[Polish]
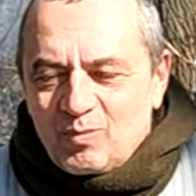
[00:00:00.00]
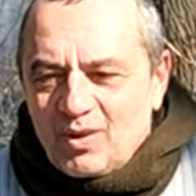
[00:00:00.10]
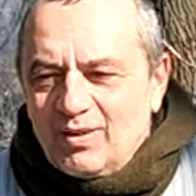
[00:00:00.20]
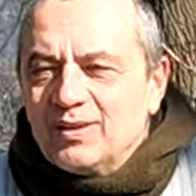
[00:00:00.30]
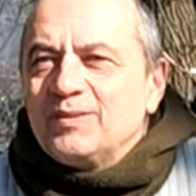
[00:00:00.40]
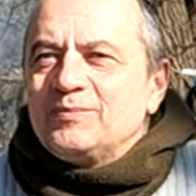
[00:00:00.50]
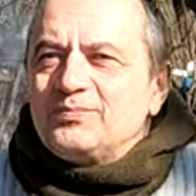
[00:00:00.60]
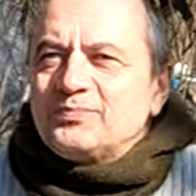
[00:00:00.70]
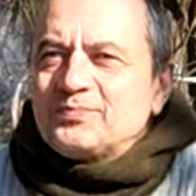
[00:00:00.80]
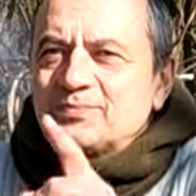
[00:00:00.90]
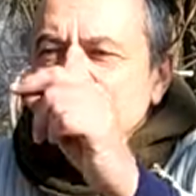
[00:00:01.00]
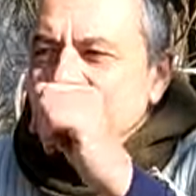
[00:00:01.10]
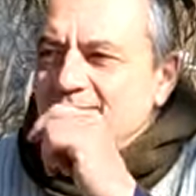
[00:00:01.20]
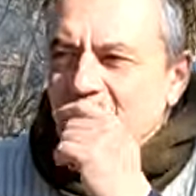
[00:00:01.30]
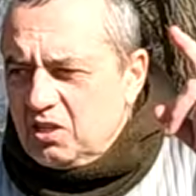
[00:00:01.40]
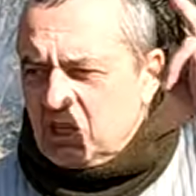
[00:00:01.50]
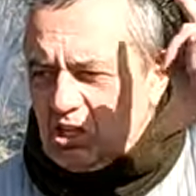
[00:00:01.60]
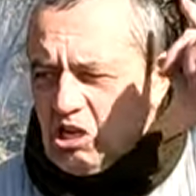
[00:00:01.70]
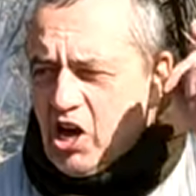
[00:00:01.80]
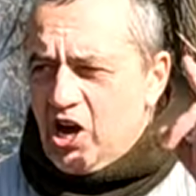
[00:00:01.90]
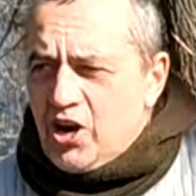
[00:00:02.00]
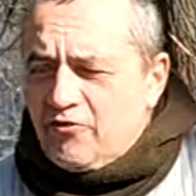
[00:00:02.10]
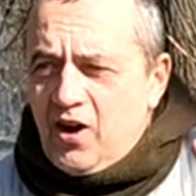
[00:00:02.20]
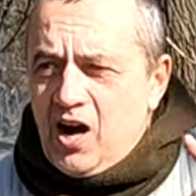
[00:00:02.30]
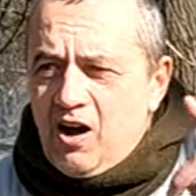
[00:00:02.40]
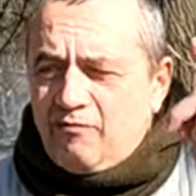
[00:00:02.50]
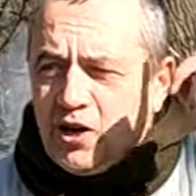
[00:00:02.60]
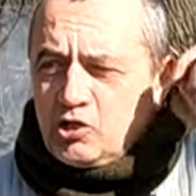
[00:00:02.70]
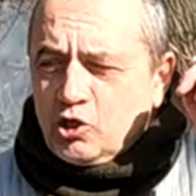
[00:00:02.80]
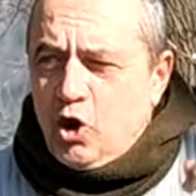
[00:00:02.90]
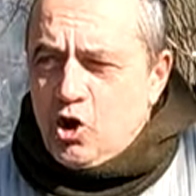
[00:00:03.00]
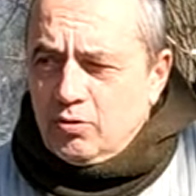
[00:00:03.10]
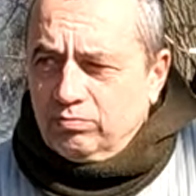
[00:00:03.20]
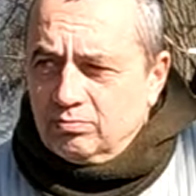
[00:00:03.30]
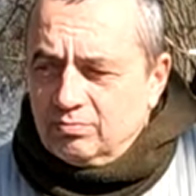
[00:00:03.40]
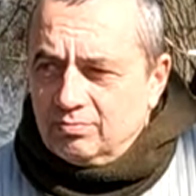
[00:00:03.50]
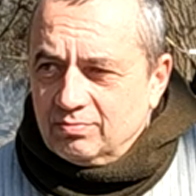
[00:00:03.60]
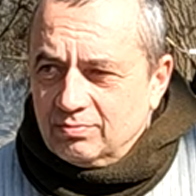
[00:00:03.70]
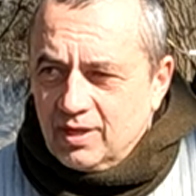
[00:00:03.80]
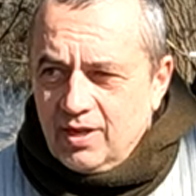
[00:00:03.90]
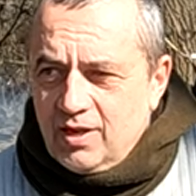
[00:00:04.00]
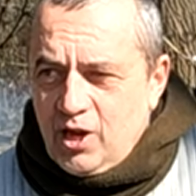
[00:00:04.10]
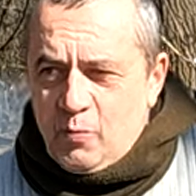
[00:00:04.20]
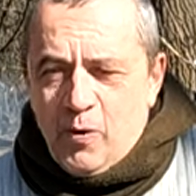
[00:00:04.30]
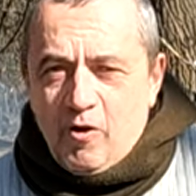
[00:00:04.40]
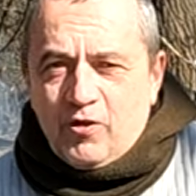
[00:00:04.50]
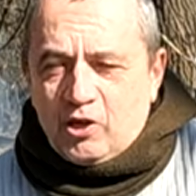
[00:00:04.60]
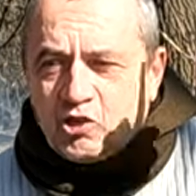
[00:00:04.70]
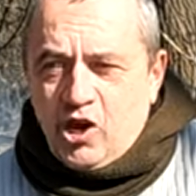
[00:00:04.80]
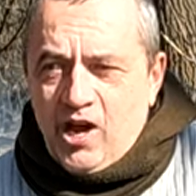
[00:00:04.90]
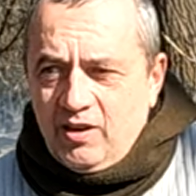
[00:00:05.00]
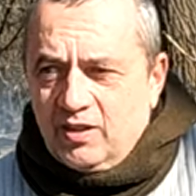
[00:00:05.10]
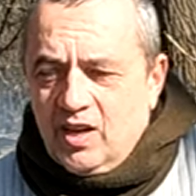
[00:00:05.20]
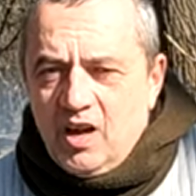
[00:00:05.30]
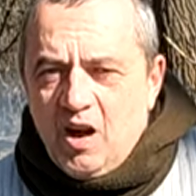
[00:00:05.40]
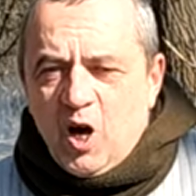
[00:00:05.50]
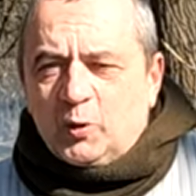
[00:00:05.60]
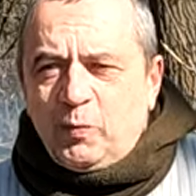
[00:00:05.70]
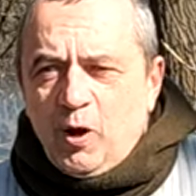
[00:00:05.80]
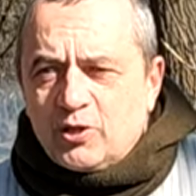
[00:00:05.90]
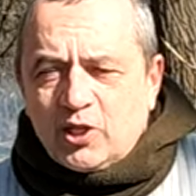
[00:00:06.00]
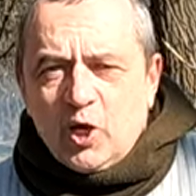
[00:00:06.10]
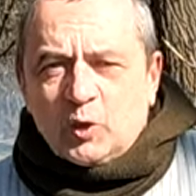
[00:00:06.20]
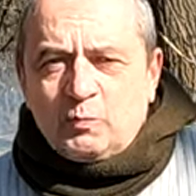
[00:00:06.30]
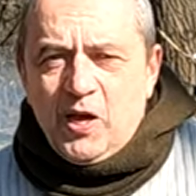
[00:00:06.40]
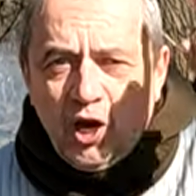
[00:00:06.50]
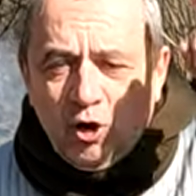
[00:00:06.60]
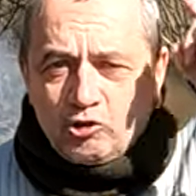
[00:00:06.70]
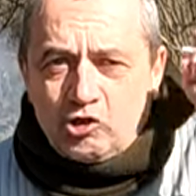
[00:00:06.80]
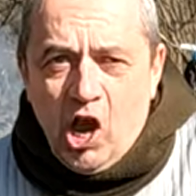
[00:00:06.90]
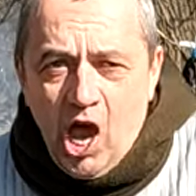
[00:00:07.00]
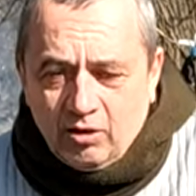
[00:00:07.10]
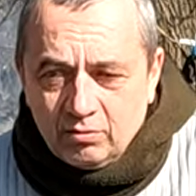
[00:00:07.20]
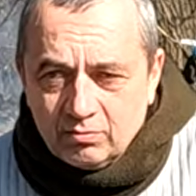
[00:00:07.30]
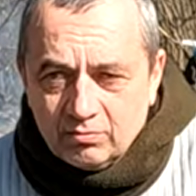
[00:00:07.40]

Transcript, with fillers: Jedna liga. Kierwa, weź sznur i powieś się. No od Polski odpierdol się!